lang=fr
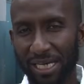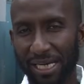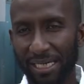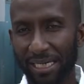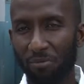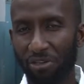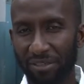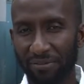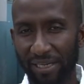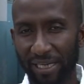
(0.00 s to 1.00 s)
est très
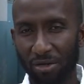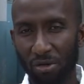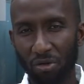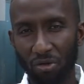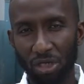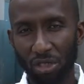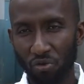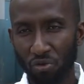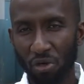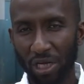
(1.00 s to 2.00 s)
motivée, donc euh,
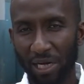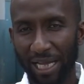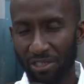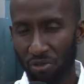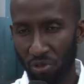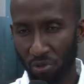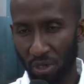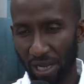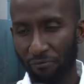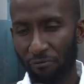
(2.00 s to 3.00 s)
tous nos collègues
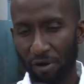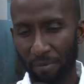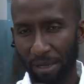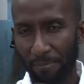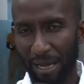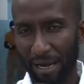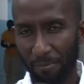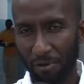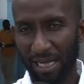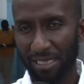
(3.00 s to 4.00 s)
sont informés par
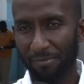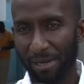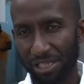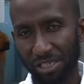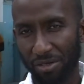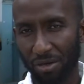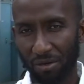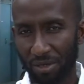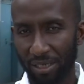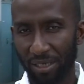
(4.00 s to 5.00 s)
rapport à ce match,
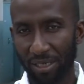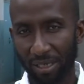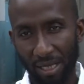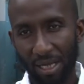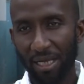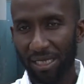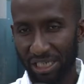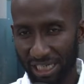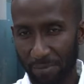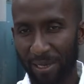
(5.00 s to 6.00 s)
donc euh,
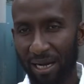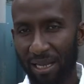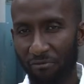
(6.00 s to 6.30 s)
j'espère les